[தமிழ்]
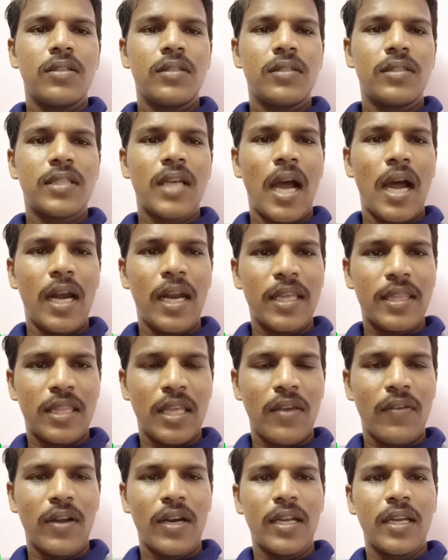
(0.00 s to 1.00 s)
சாலை
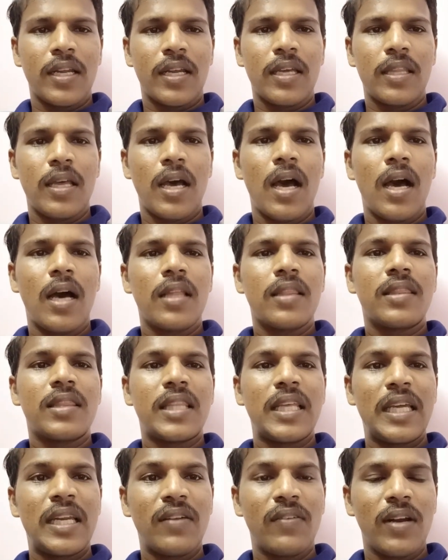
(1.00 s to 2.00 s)
தேவைகள் இருக்குதா
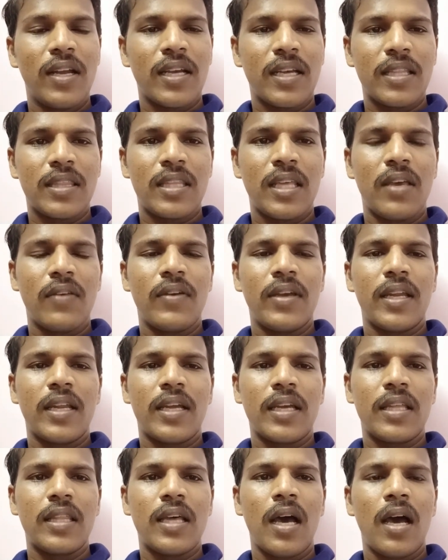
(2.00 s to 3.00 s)
தெருவிளக்கு தேவை
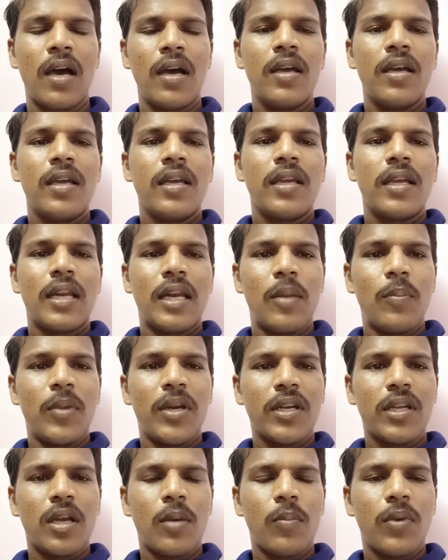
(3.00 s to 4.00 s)
இருக்குதா இல்லை
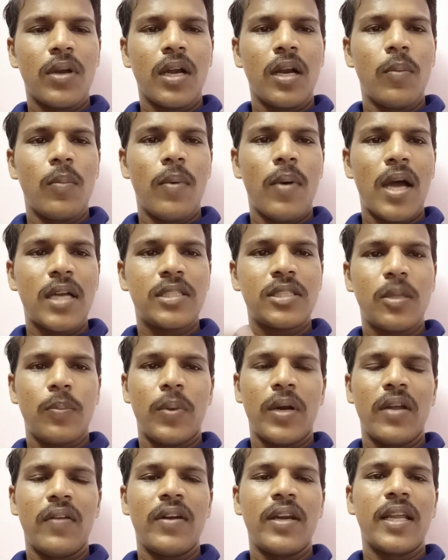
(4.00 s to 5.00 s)
மின்கம்பங்கள்
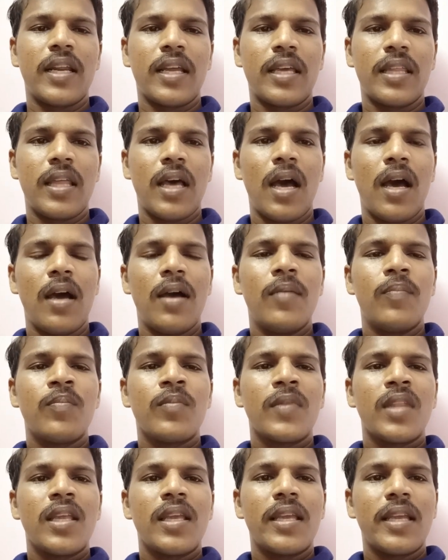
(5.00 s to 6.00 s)
மாற்றப்பட வேண்டியிருக்குதா
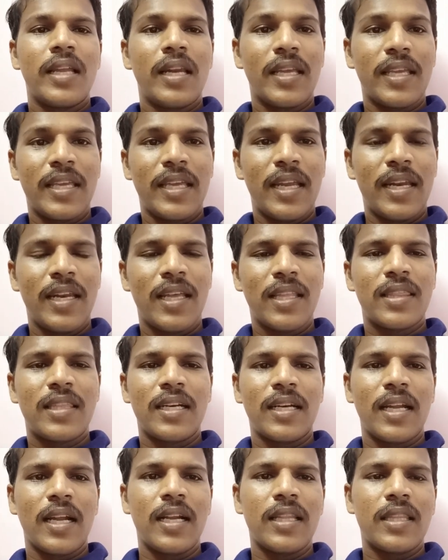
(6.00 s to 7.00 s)
இல்லை என்ன
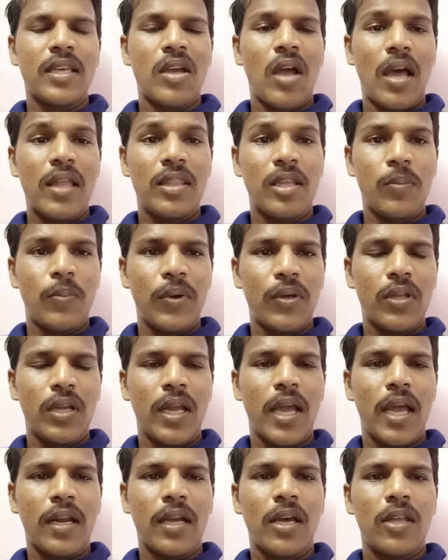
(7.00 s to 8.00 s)
திட்டங்கள் தே அந்த
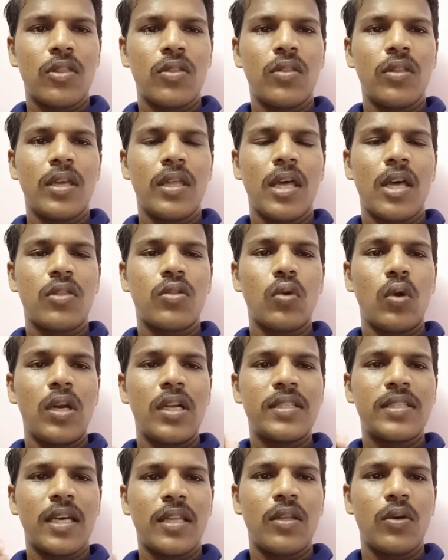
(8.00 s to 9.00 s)
பகுதியில் யாருக்கா ஏதாவது
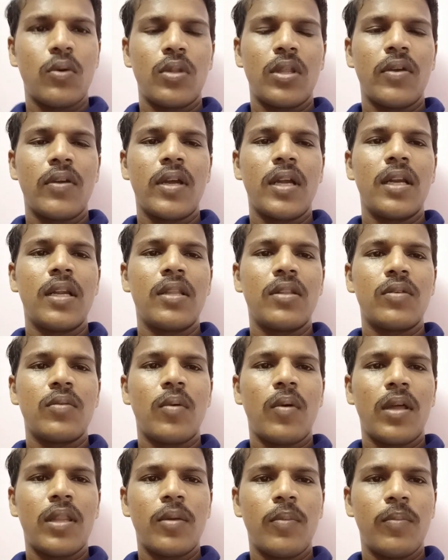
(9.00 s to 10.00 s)
தொழில் சார்ந்த உதவிகள்
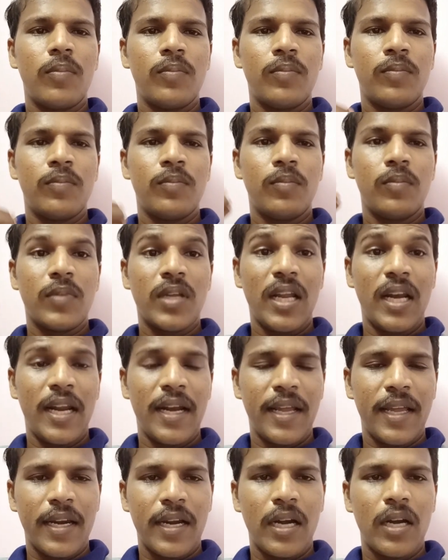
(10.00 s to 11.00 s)
எதுவும் அந்த
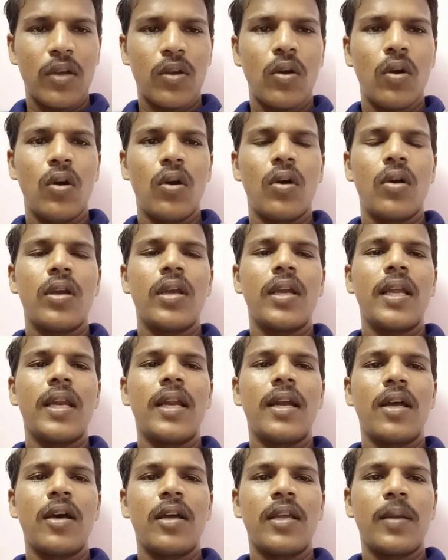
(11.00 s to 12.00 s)
இளைஞர்களுக்கோ
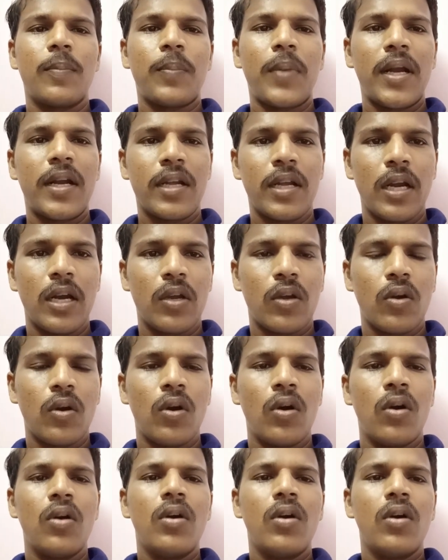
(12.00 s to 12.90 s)
இல்லைனா பெண்களுக்கோ